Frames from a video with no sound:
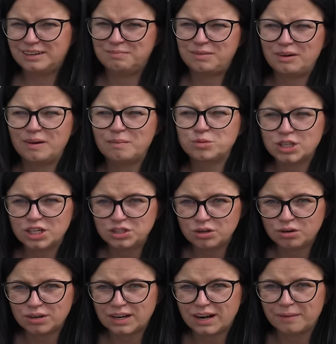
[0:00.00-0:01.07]
miałam
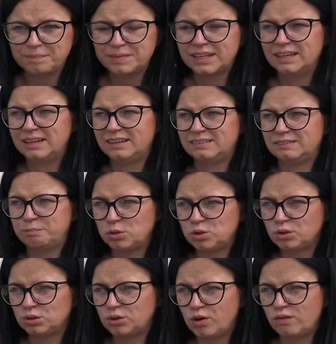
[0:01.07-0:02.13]
przędziorka.
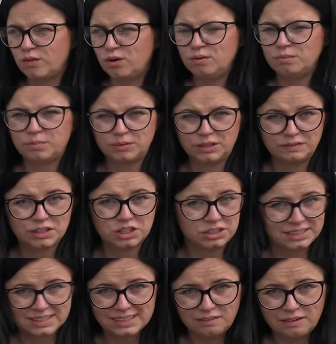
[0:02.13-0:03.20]
Początkowo, ponieważ
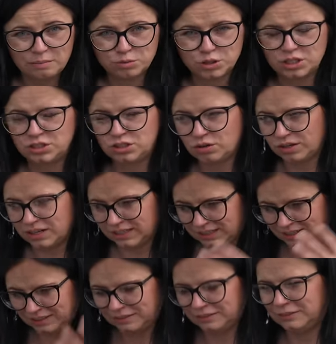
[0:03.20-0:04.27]
nie znałam przędziorka
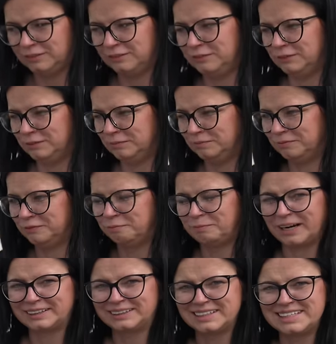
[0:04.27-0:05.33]
tak e, w
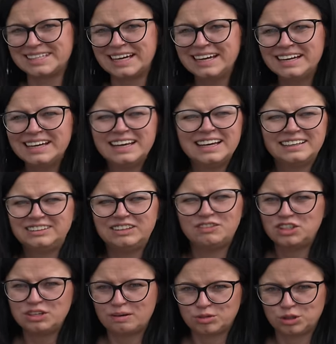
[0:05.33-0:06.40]
praktyce, nie
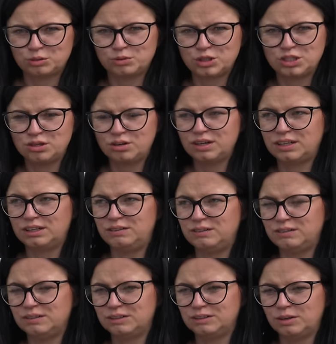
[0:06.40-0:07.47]
wiedziałam, że to przędziorek
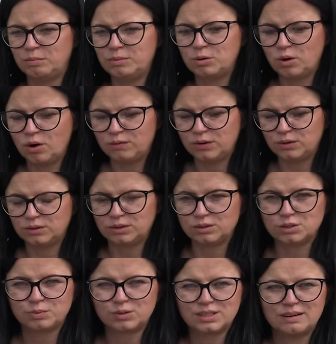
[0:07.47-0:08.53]
i e, omyłkowo
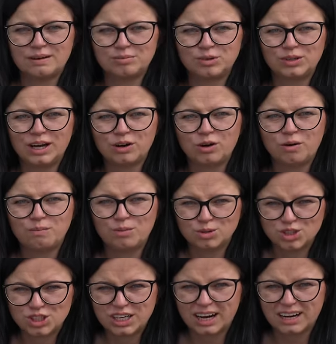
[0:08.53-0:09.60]
rozpoznałam to jako
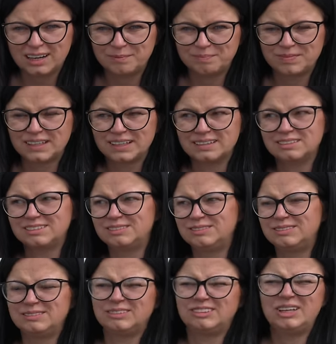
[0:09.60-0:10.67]
mączniaka.
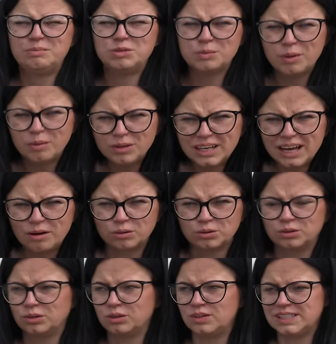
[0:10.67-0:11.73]
Nie przypominało
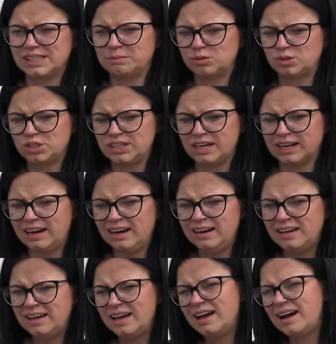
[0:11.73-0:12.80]
to do końca mączniaka,
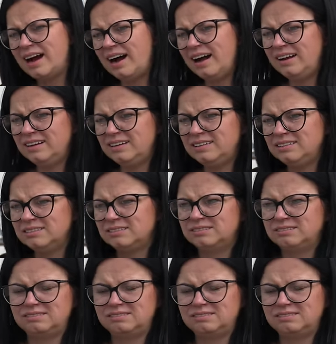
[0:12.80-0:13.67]
ale